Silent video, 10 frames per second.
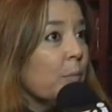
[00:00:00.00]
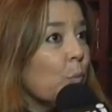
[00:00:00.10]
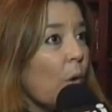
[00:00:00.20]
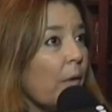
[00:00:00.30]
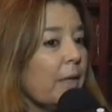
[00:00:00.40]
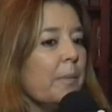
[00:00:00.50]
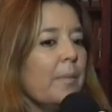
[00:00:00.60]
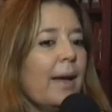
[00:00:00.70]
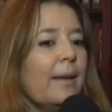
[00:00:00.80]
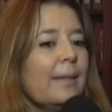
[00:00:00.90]
buoni,
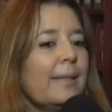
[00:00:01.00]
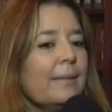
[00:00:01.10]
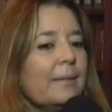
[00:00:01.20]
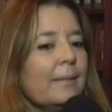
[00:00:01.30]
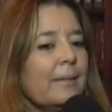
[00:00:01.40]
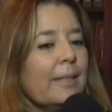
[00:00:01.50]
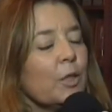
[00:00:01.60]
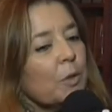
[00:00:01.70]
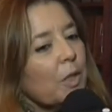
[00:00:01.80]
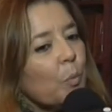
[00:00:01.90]
ma eh, il
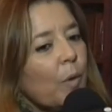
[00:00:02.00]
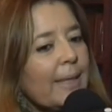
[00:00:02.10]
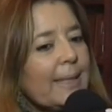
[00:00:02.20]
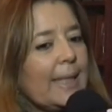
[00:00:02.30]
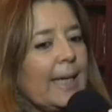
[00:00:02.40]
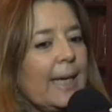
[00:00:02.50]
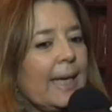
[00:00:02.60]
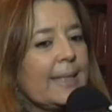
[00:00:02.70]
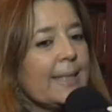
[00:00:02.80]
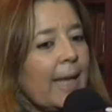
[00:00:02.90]

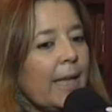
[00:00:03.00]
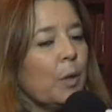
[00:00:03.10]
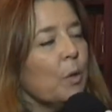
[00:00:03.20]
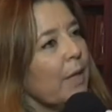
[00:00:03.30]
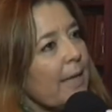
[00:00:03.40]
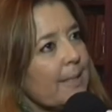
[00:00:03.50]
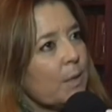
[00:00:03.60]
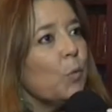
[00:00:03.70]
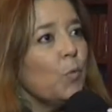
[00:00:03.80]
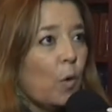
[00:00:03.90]
contribuente serio e
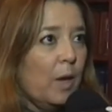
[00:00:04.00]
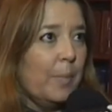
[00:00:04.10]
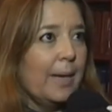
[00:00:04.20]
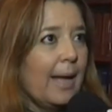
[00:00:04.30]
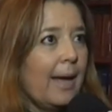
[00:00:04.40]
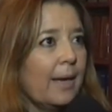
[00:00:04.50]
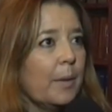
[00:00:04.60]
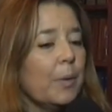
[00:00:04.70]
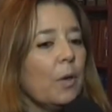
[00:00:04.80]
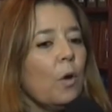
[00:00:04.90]
onesto vuole
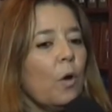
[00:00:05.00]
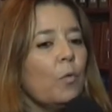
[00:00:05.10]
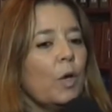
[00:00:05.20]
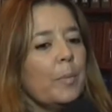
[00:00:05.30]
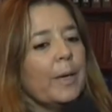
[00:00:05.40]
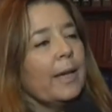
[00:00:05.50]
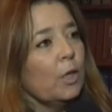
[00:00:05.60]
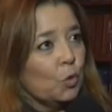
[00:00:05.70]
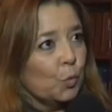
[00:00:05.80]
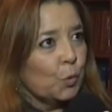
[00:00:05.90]
pagare, però vuole pagare
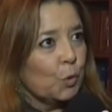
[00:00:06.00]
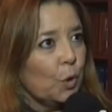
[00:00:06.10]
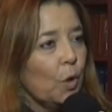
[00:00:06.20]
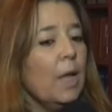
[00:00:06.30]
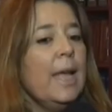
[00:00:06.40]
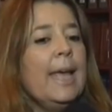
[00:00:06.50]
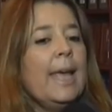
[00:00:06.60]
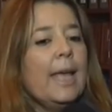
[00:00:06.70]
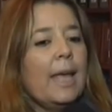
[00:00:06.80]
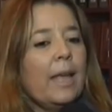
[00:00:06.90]
il giusto
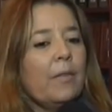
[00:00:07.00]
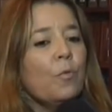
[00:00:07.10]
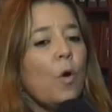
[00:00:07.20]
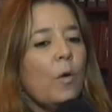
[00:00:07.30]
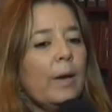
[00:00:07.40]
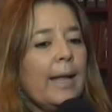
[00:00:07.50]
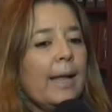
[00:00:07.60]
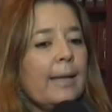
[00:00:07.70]
e vuole